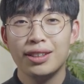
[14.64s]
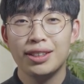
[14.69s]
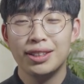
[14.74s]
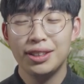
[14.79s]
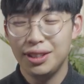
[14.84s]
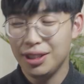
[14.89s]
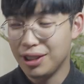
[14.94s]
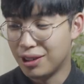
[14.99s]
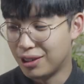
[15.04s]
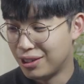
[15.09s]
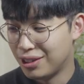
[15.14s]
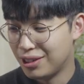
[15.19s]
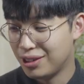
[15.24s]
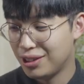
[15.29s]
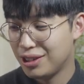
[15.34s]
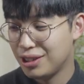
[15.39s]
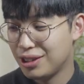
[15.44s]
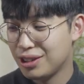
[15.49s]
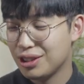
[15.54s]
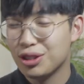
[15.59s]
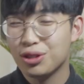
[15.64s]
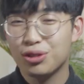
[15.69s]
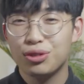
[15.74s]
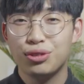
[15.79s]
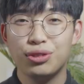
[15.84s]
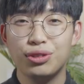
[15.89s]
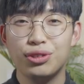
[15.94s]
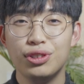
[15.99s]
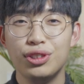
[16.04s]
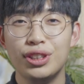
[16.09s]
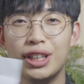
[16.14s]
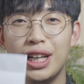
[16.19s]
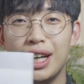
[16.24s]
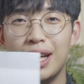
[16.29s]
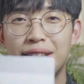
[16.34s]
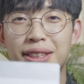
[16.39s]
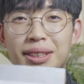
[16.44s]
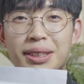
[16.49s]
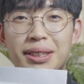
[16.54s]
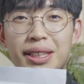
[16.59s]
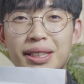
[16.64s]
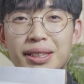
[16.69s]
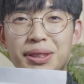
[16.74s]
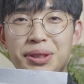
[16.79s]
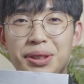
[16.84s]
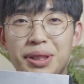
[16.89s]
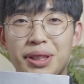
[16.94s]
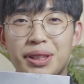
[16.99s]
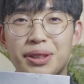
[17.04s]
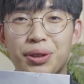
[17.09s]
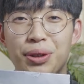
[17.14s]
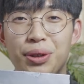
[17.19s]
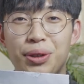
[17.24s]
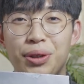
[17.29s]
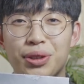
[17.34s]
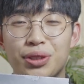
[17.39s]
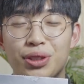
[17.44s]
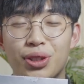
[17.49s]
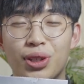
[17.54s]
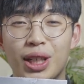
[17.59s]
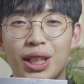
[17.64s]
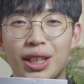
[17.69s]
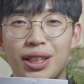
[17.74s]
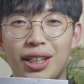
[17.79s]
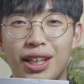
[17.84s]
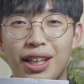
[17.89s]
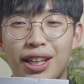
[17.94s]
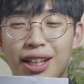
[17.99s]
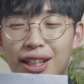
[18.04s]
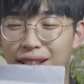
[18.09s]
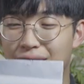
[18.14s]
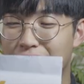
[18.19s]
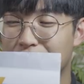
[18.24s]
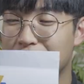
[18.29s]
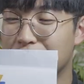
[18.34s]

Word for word: 드디어 구글 애드센스에서 저한테